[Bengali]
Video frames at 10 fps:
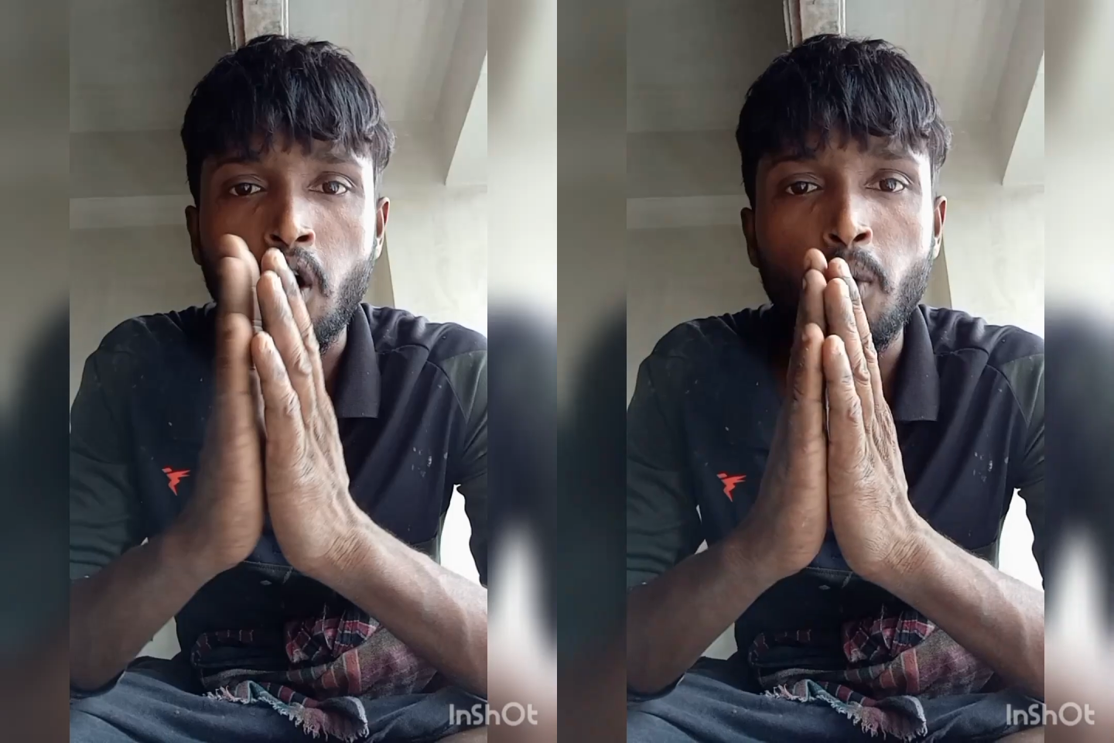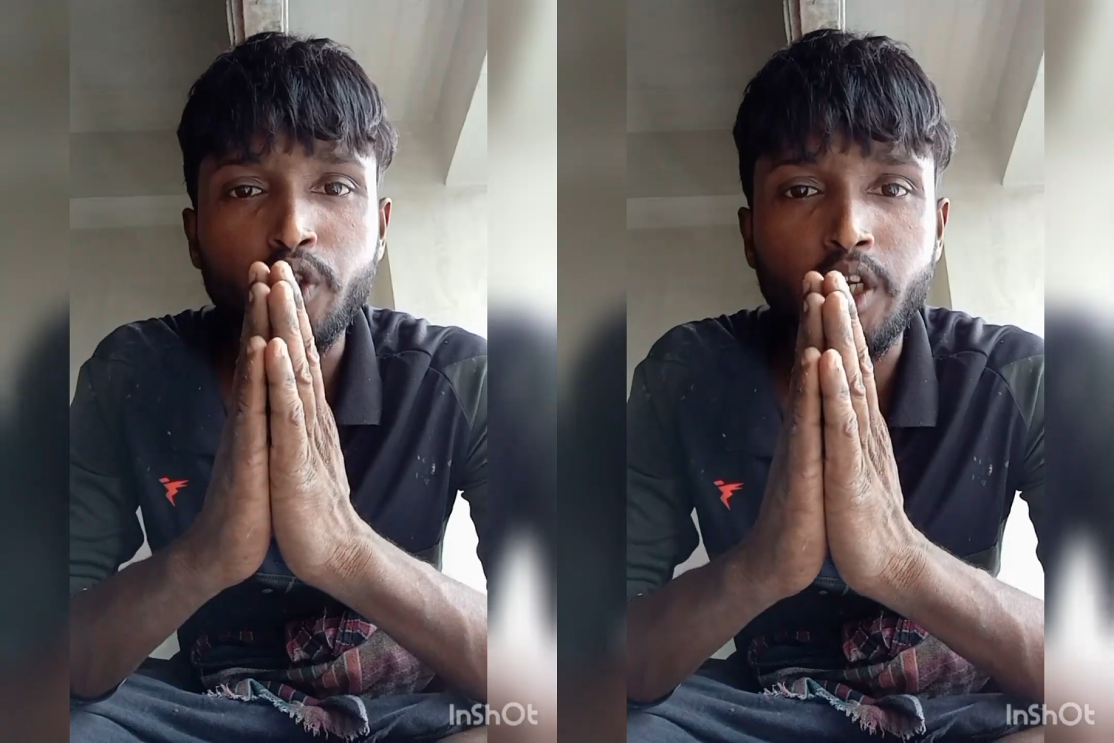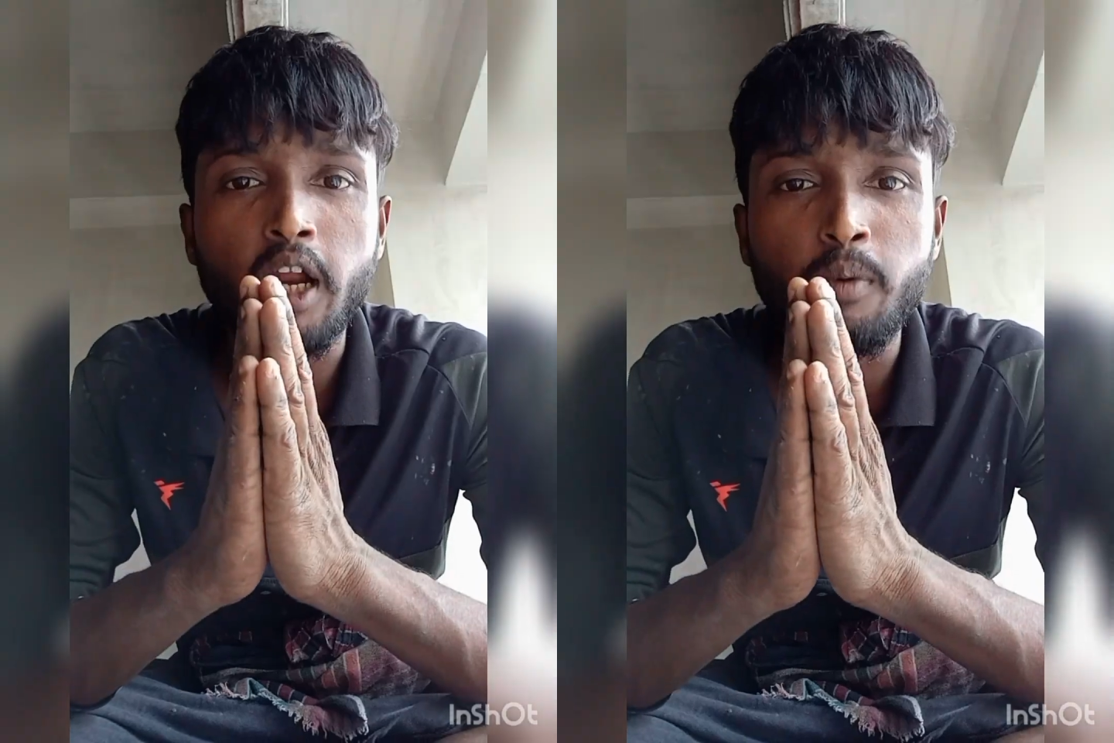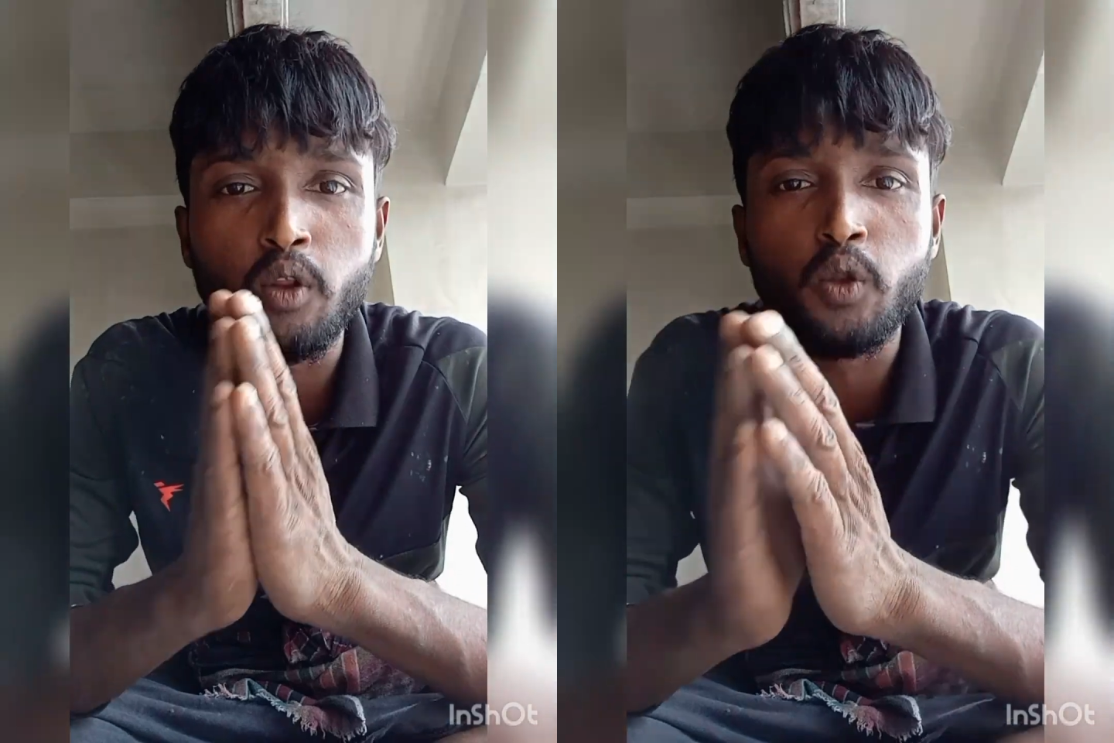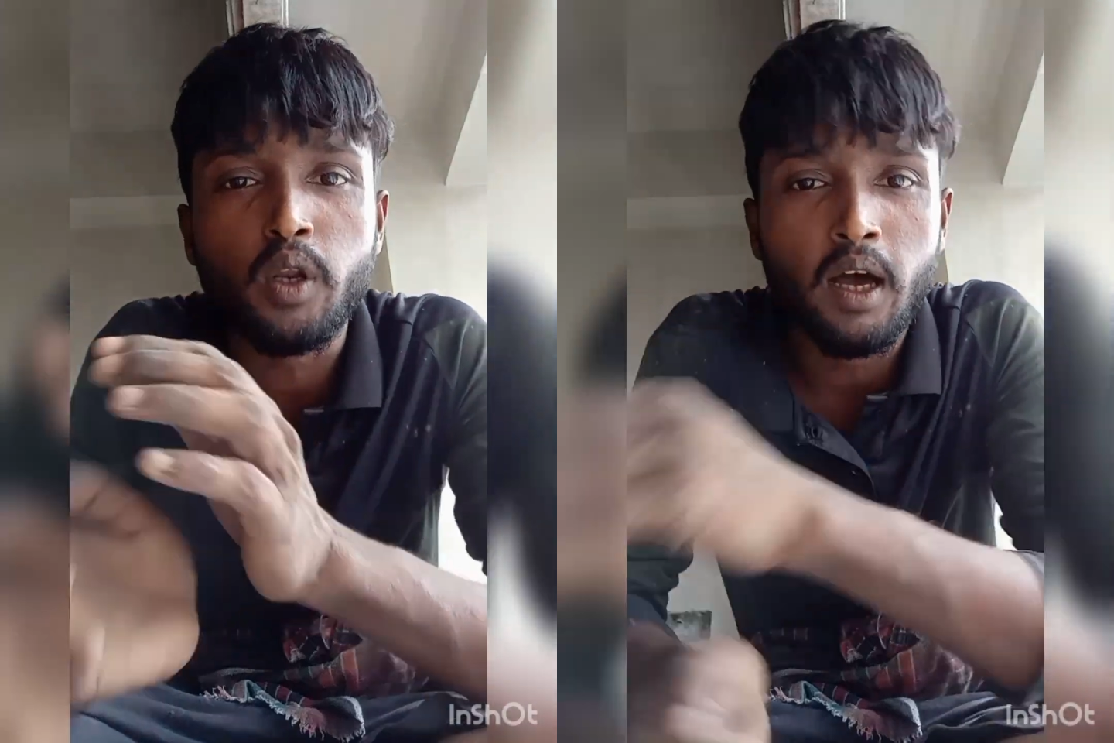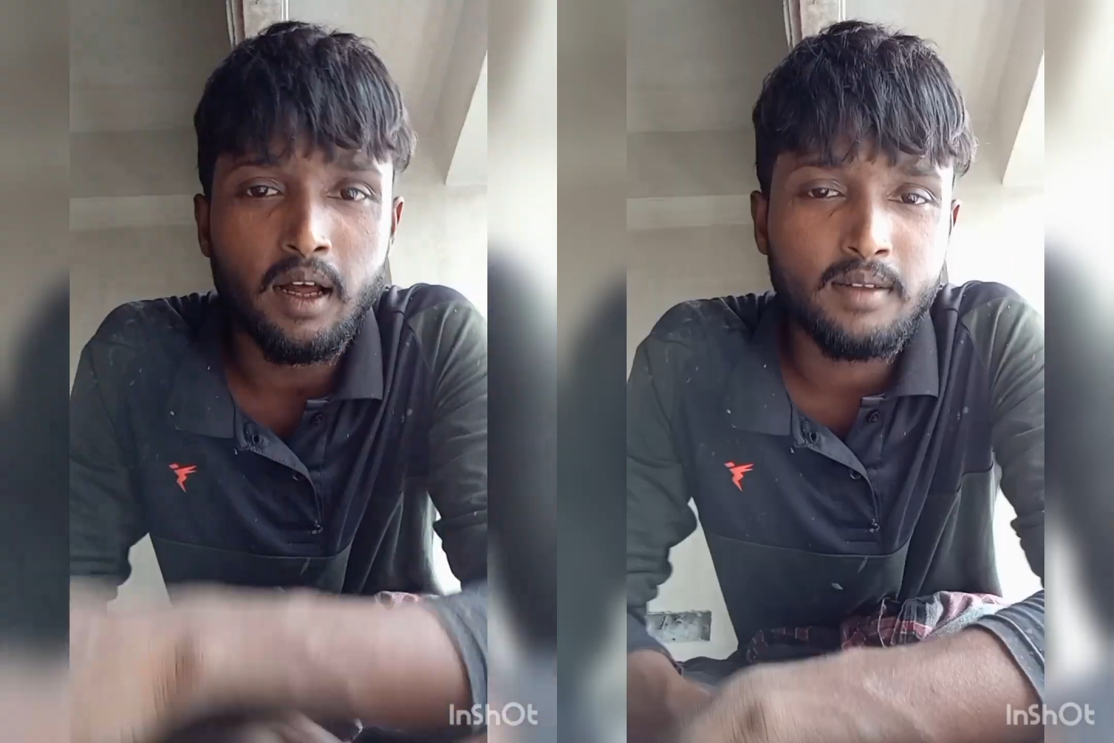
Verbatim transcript: নমস্কার বন্ধুরা